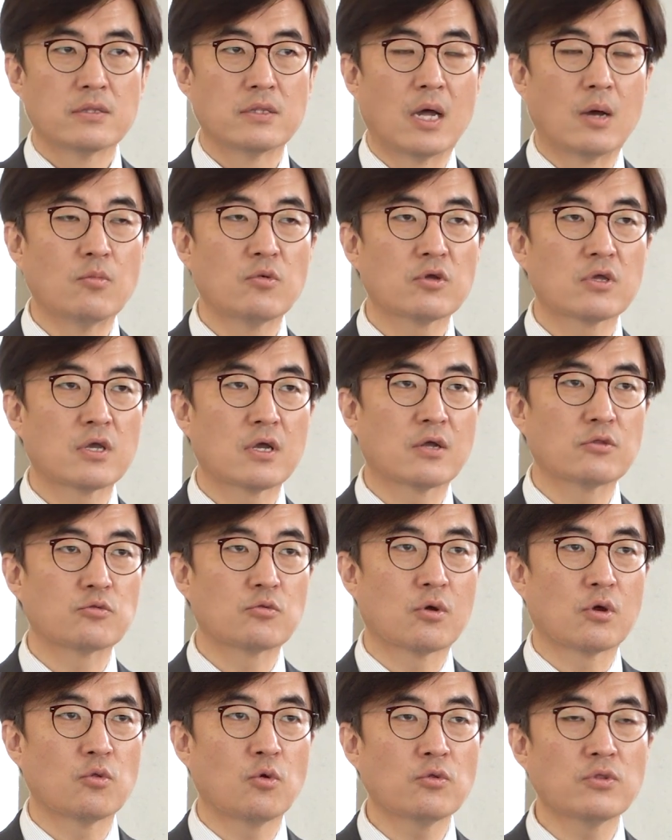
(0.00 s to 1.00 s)
남은 기간
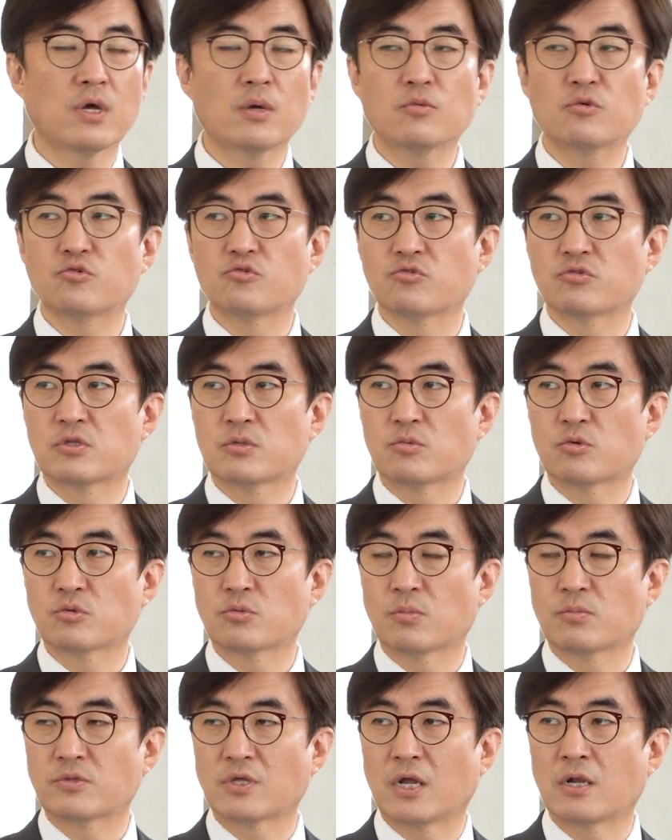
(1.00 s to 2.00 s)
동안 호남을 중심으로
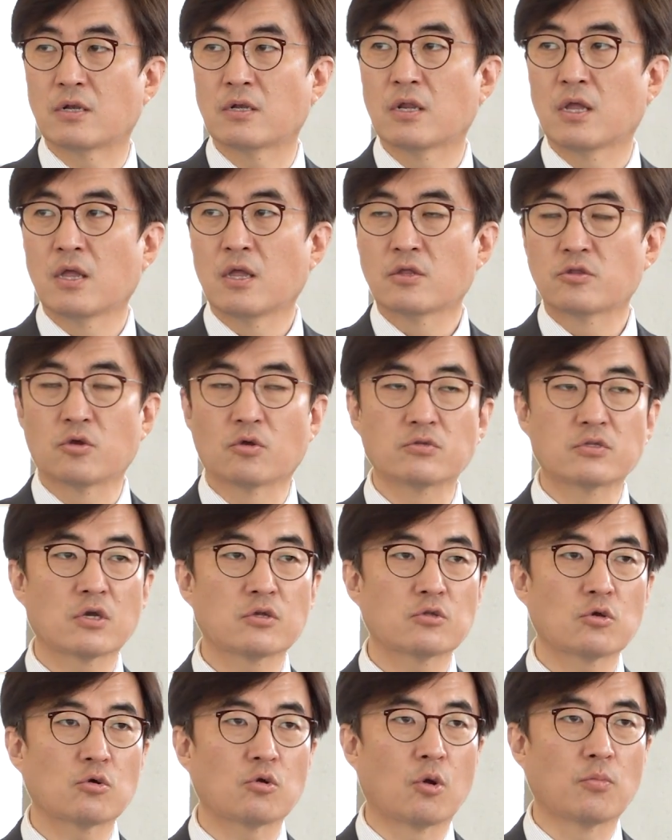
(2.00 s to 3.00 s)
좀 잘
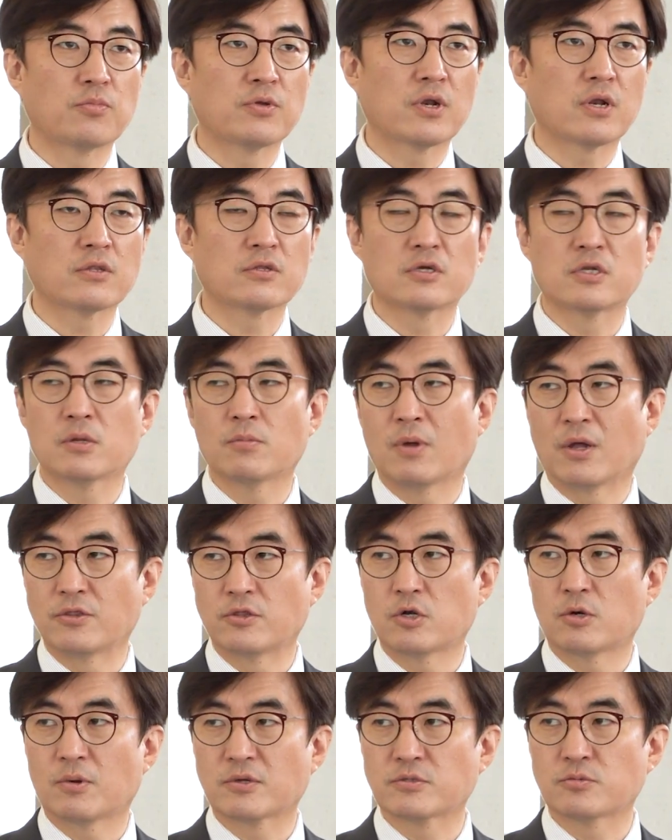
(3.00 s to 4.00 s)
정책적으로 어필하는 그림
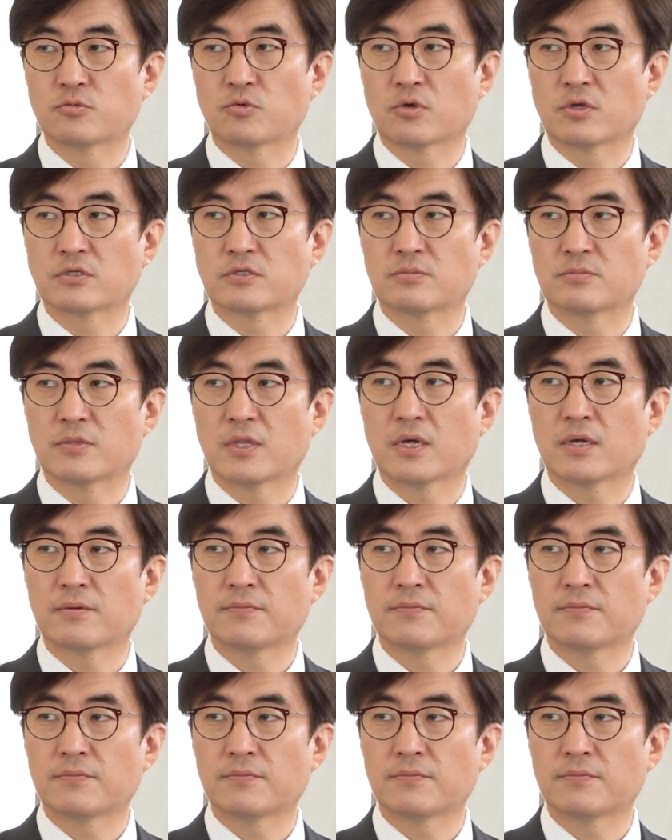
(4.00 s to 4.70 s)
만들어 봤으면 좋겠습니다.